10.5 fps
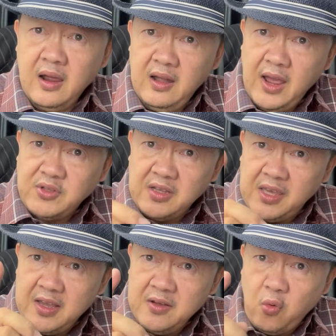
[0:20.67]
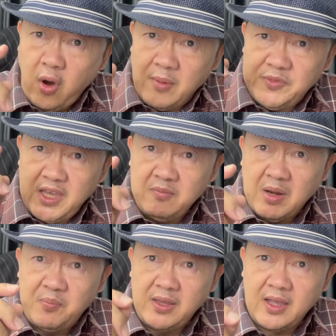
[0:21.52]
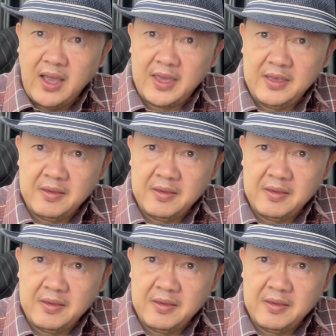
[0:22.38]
แล้วจริงๆความจริงมันเป็นยังไง